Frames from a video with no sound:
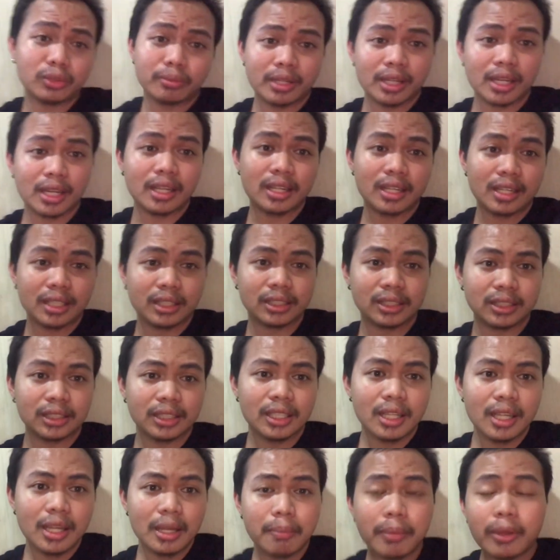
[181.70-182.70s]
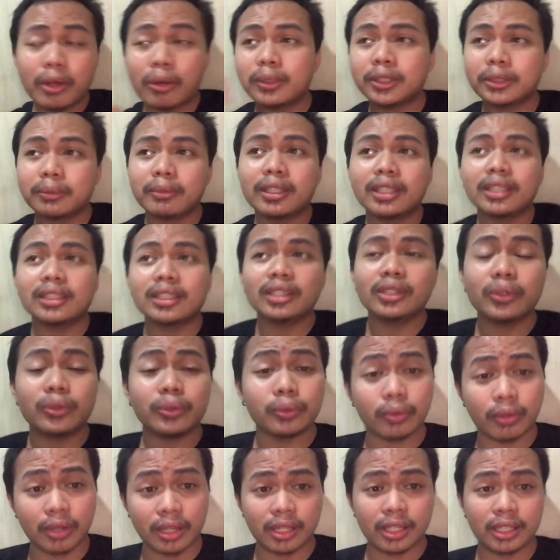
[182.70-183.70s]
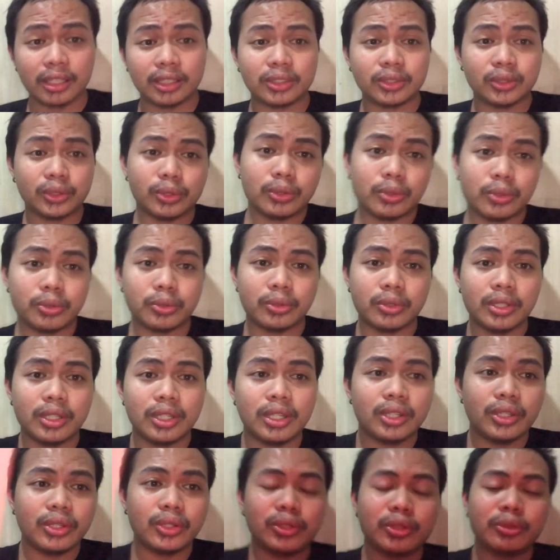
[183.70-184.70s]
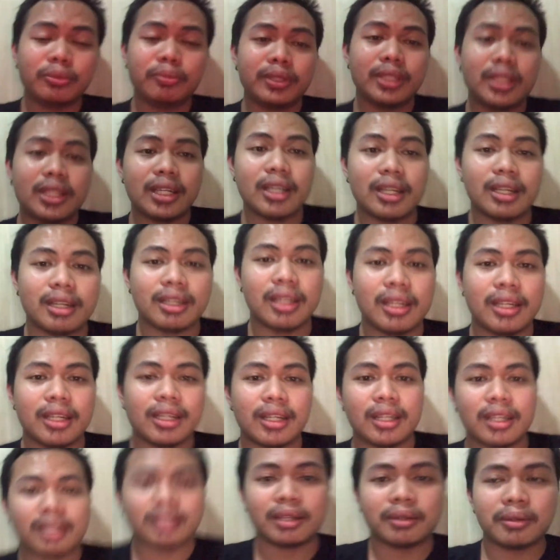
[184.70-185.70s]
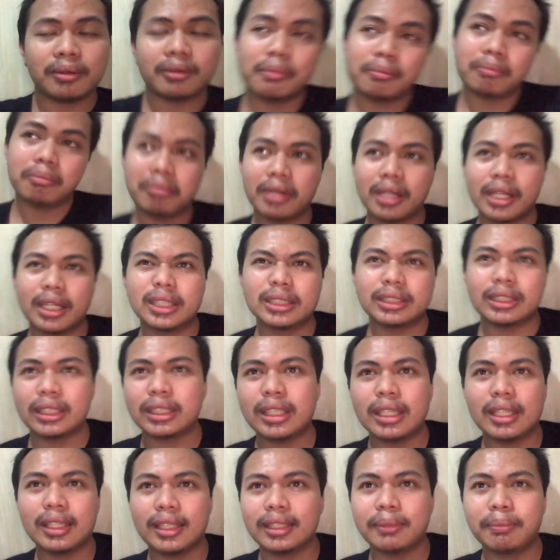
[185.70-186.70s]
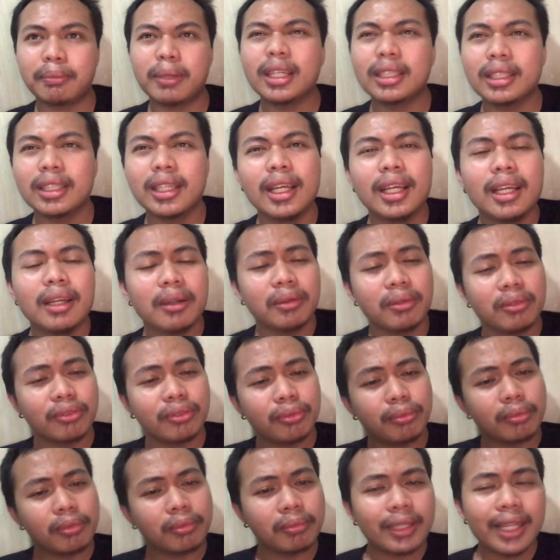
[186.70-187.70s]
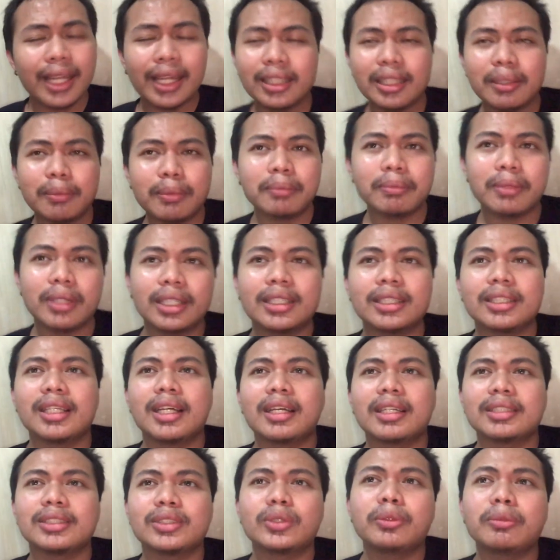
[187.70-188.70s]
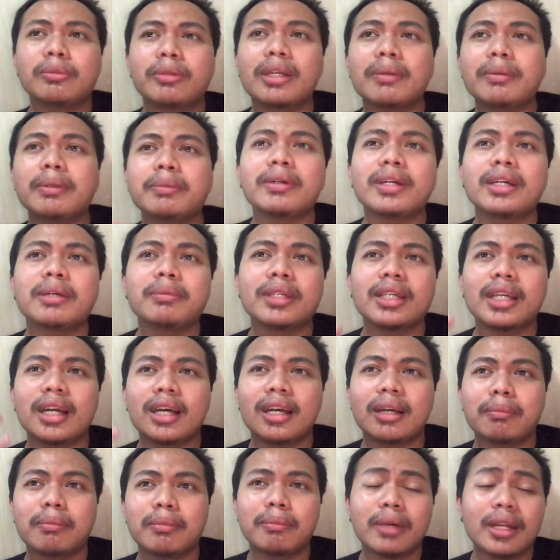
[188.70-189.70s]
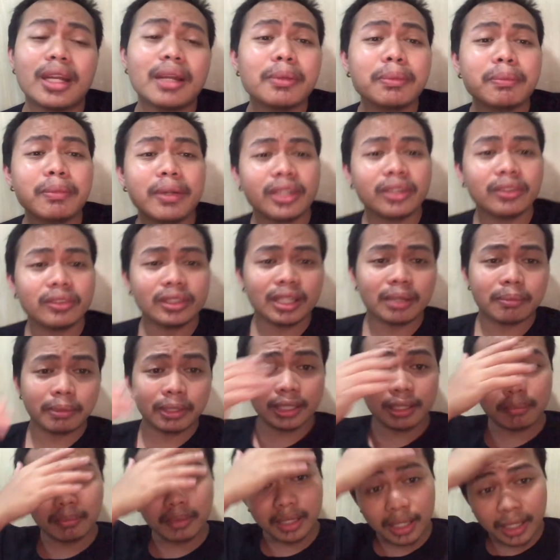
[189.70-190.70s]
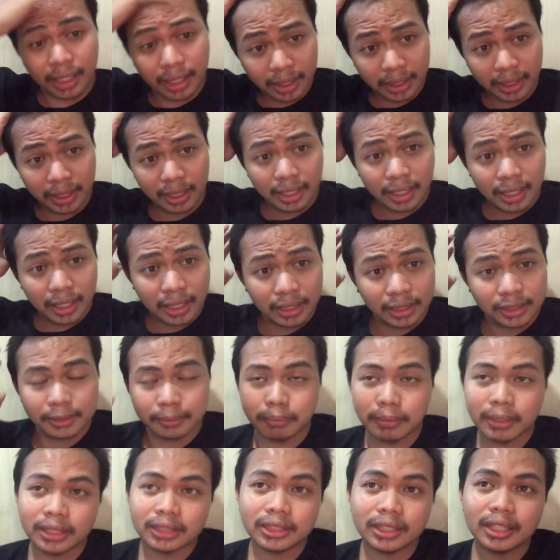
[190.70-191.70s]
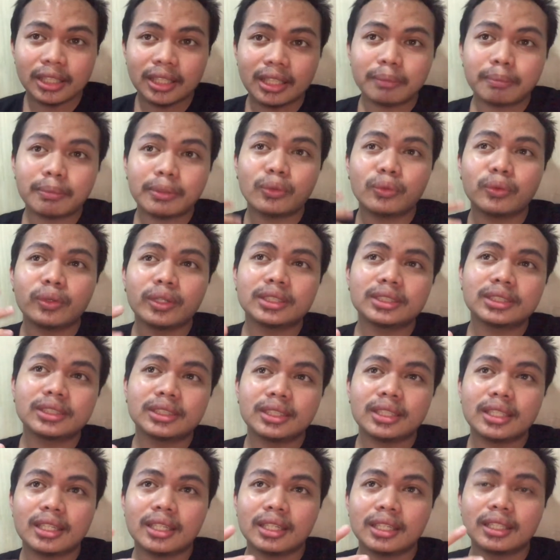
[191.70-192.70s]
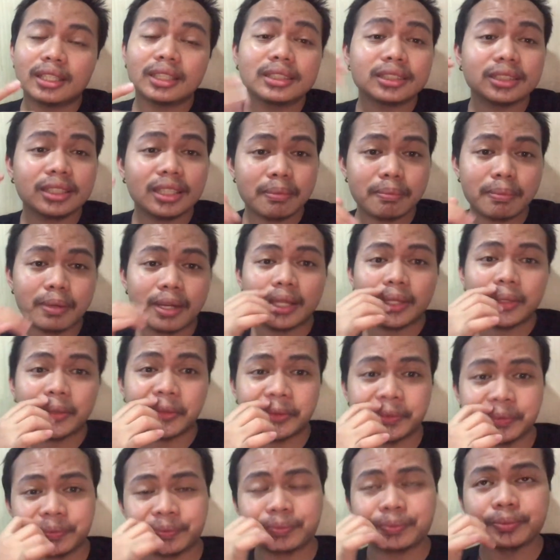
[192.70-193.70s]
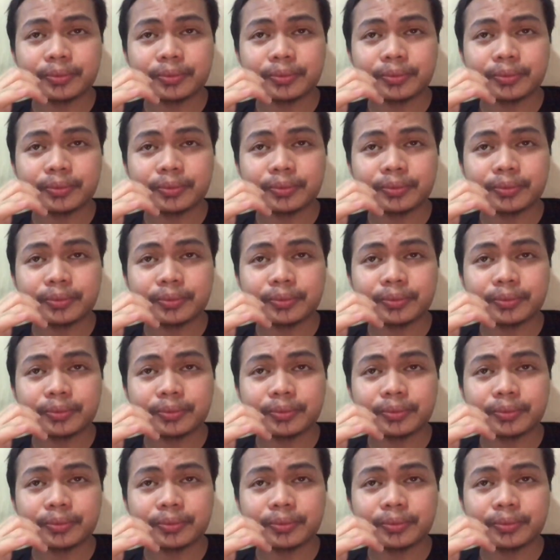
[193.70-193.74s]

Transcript: to be honest. Pero mas maganda yung white. So, yun yung pinaka maganda talaga. But, lahat naman maganda. So, marami pa kaming aab, marami pa kayong dapat abangan especially kapag once na nagstay pa kayo